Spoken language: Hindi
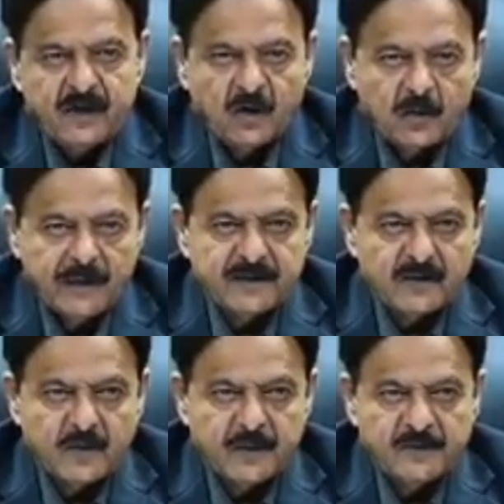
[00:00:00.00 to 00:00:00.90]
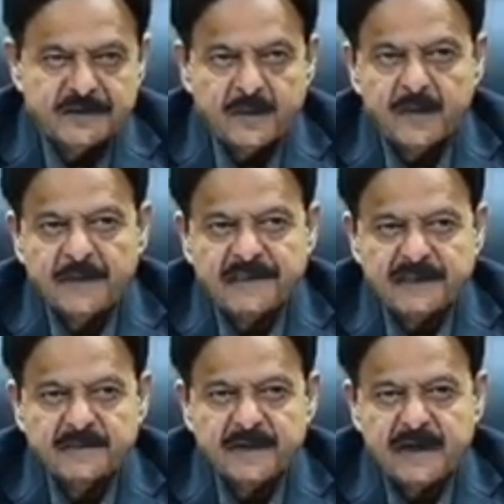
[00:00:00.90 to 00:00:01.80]
नॉर्मली तौर पे वो
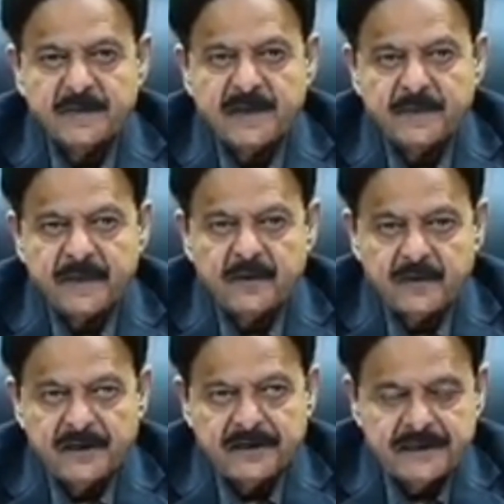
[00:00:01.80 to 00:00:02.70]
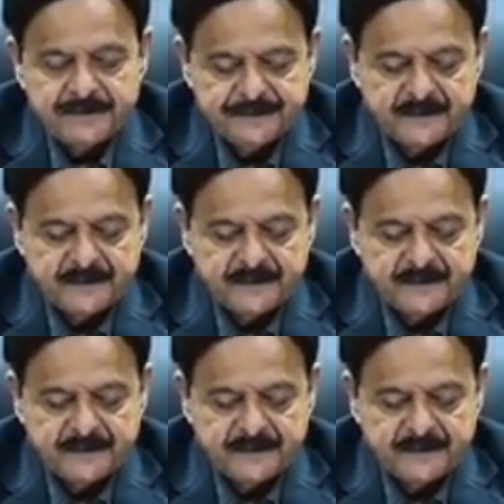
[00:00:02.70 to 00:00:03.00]
सप्लीमेंट्री इम्तहान में अपियर होना था